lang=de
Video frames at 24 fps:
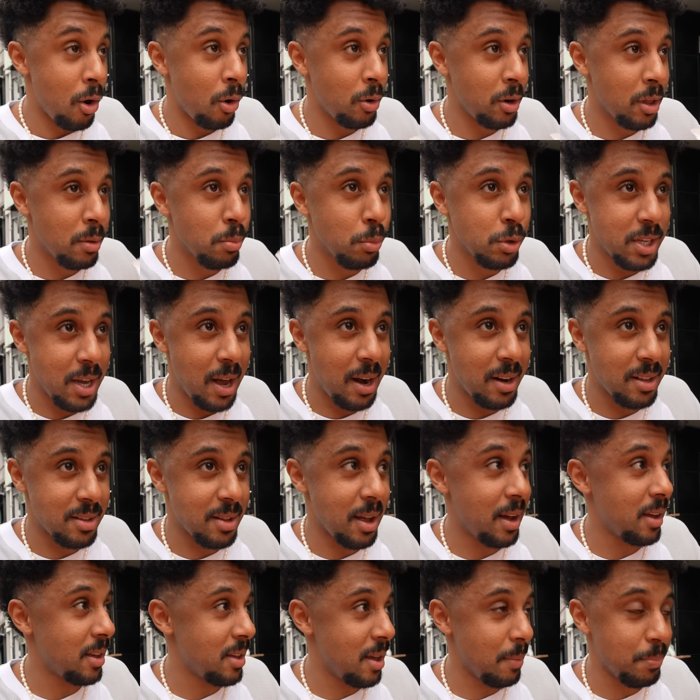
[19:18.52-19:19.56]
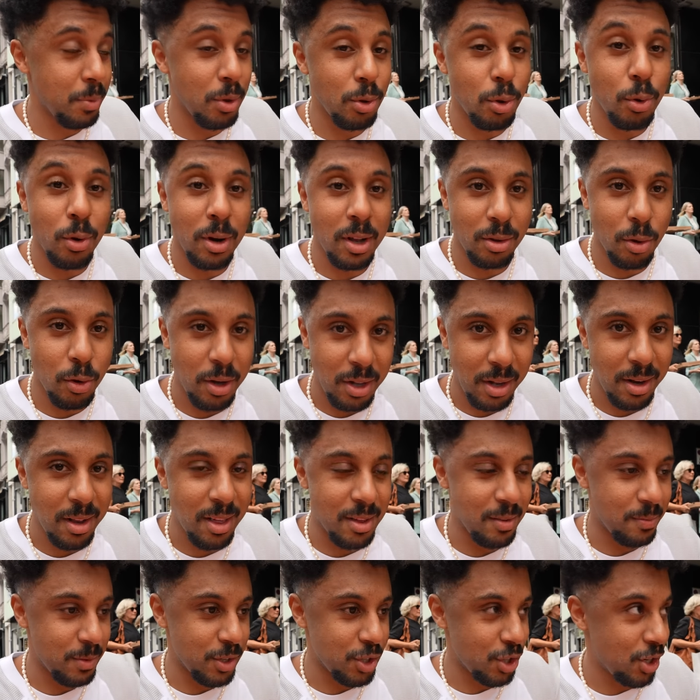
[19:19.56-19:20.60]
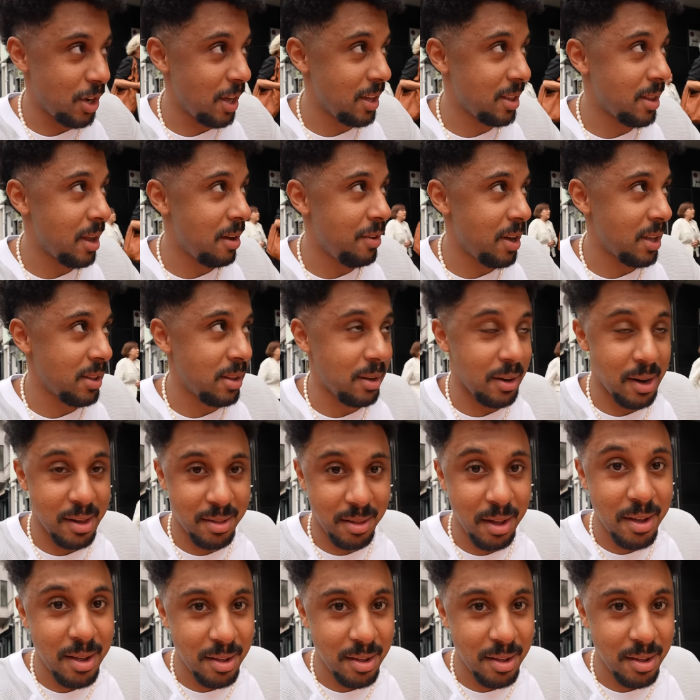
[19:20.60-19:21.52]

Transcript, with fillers: Und ich muss ehrlich sagen, ich habe den Döner deutlich schlechter erwartet, als er